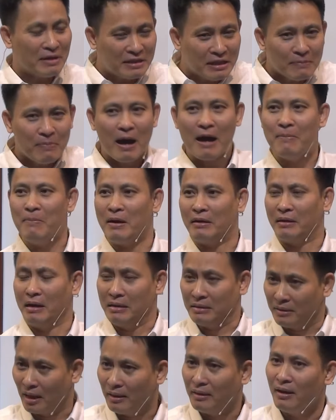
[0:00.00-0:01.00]
Đó,
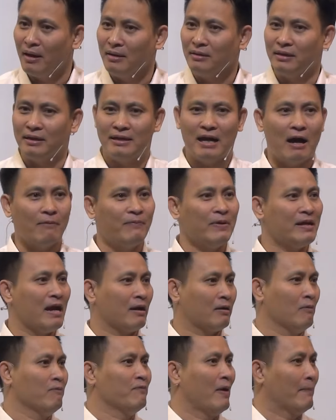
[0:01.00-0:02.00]
Bathsheba mà cẩn thận hơn thì
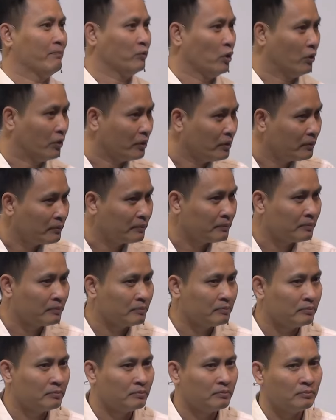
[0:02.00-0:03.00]
David đã không phạm
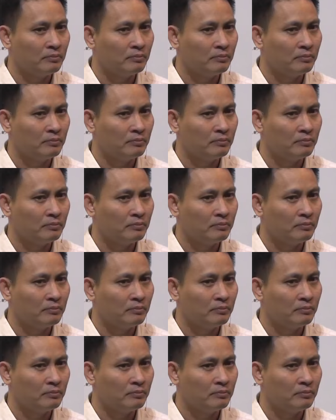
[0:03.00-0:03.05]
tội.